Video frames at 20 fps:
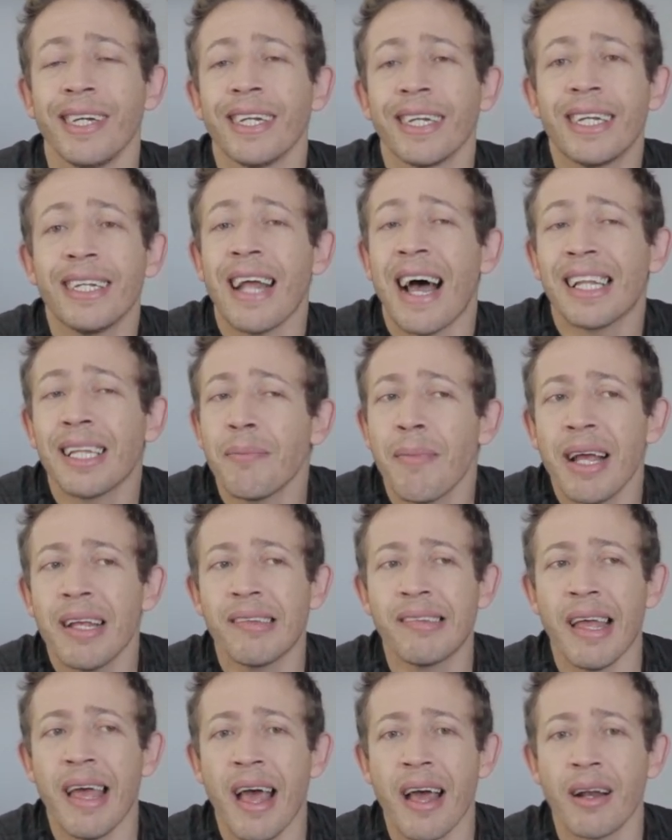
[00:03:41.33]
que nada
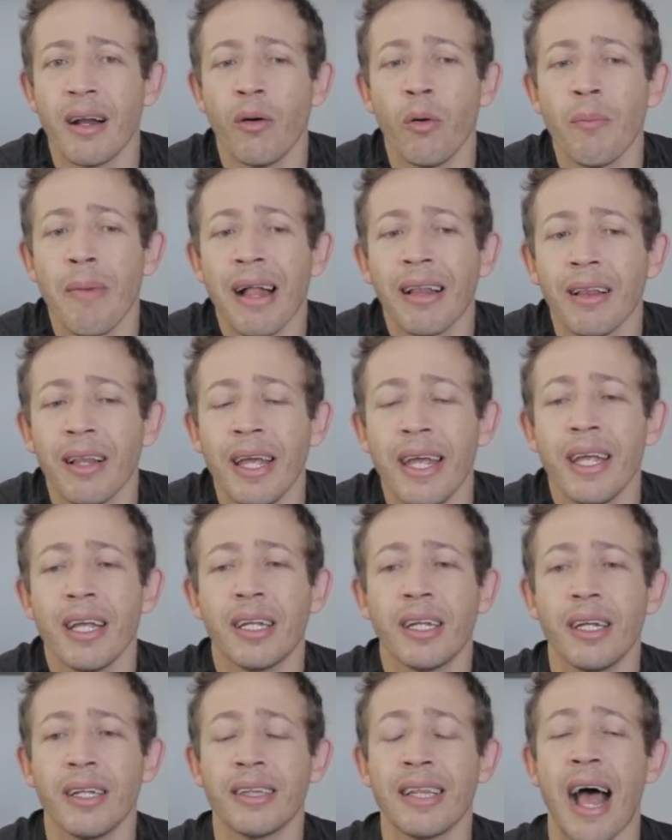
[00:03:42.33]
mais era uma lei
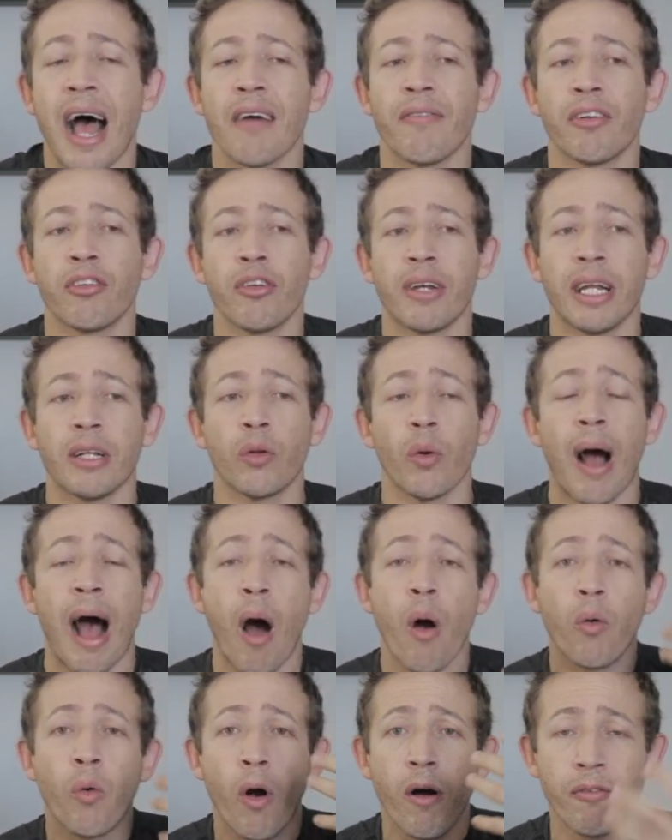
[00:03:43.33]
que dava direito
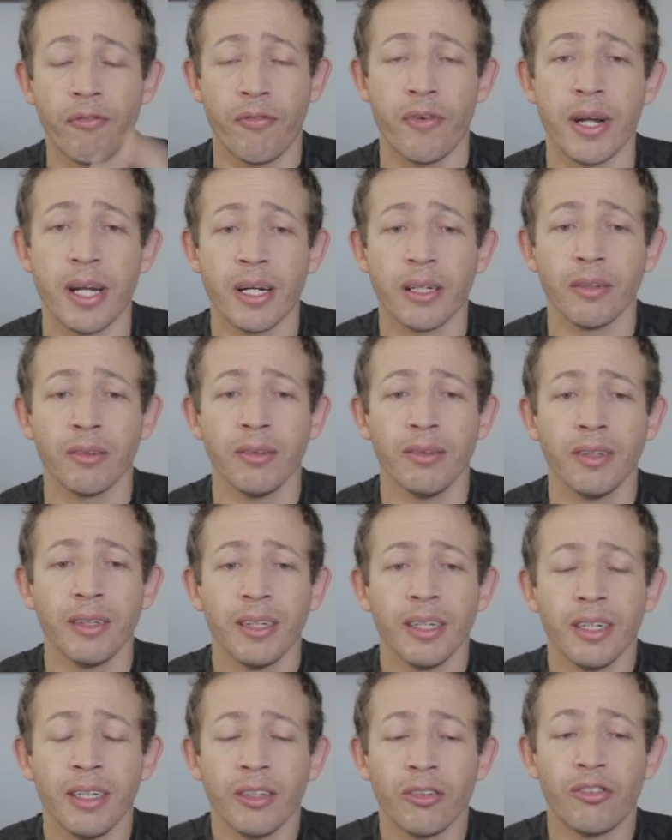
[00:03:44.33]
ao governo
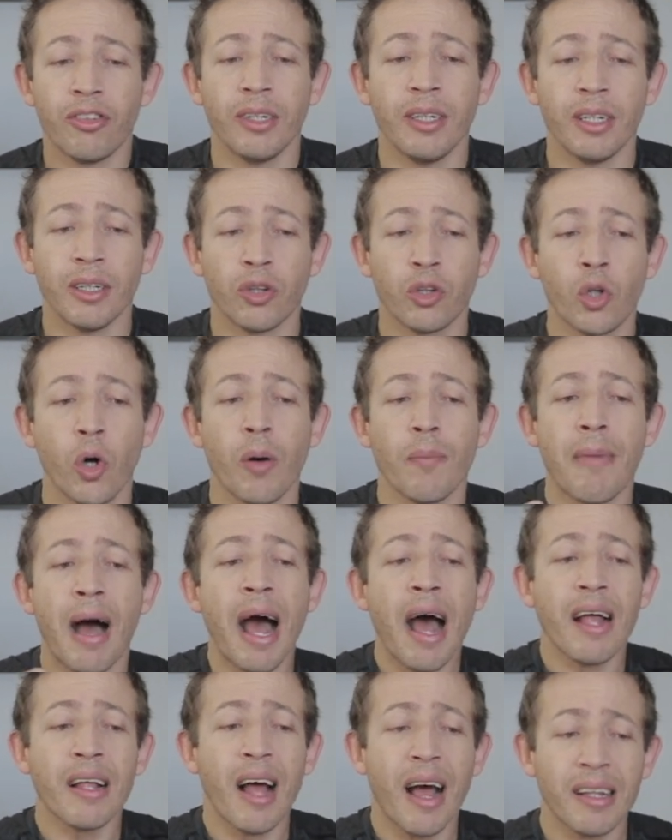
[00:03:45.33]
de
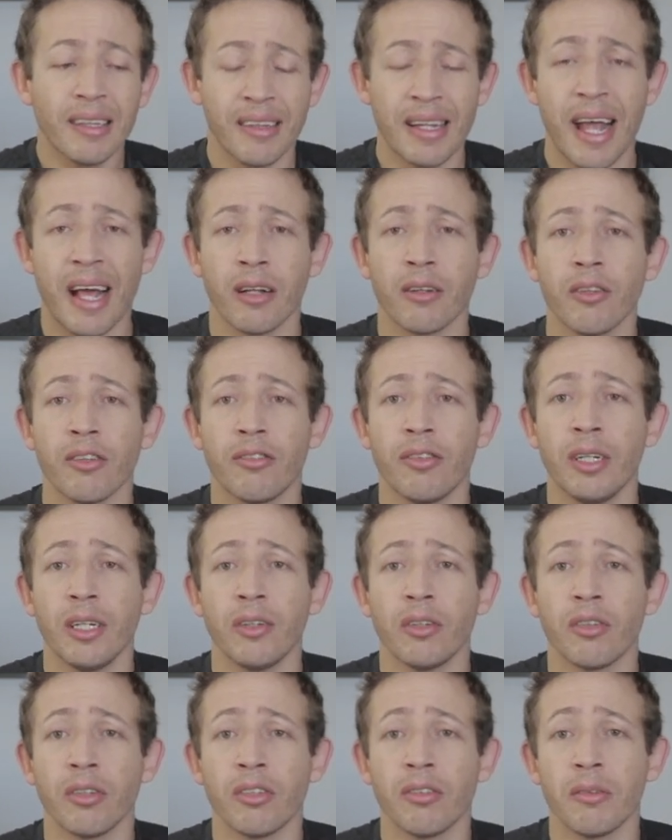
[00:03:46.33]
tomar a terra dos
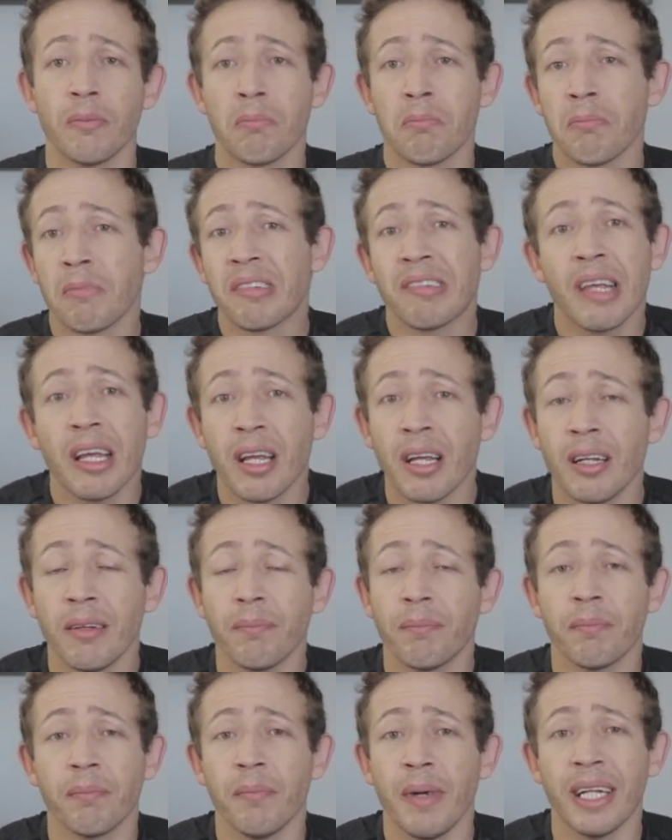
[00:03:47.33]
índios
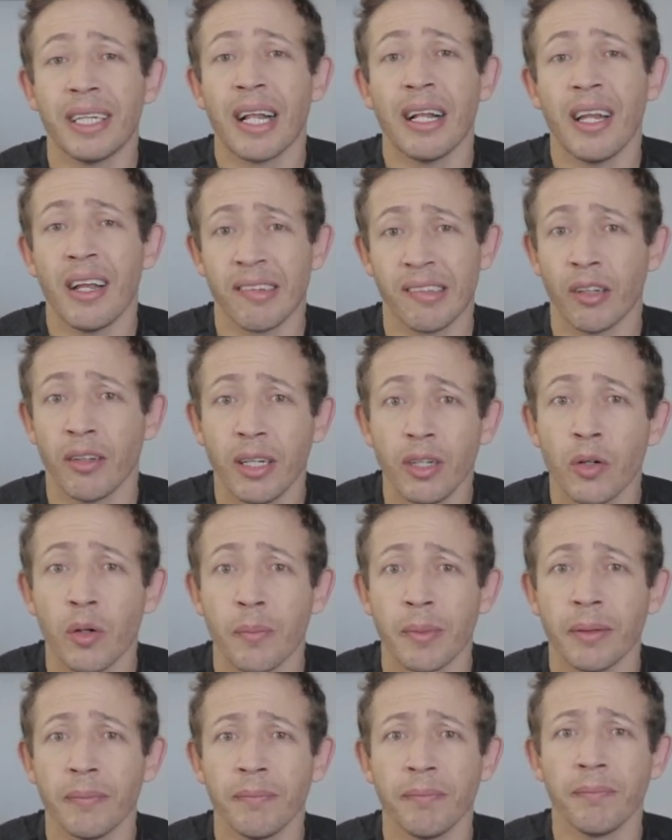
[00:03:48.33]
sem retaliação
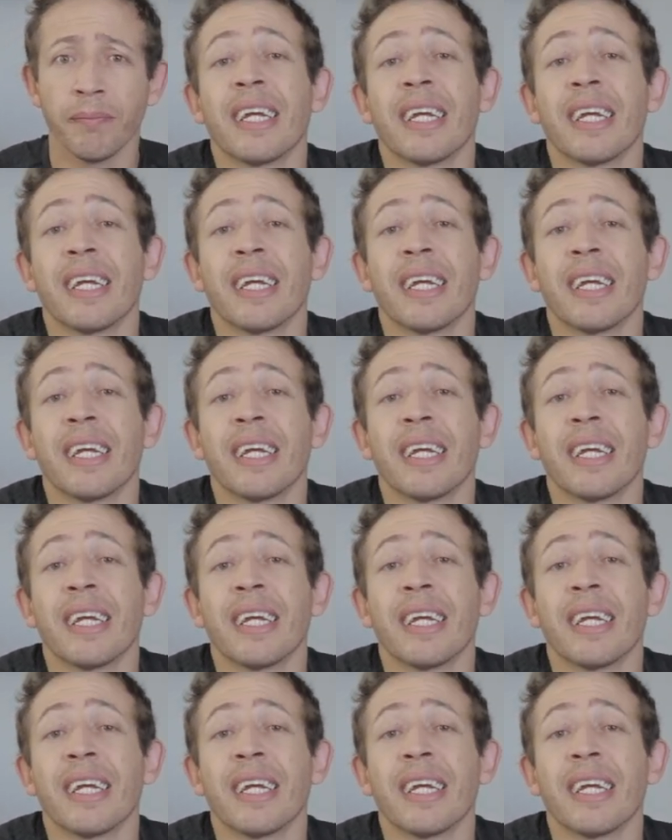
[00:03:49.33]
nenhuma.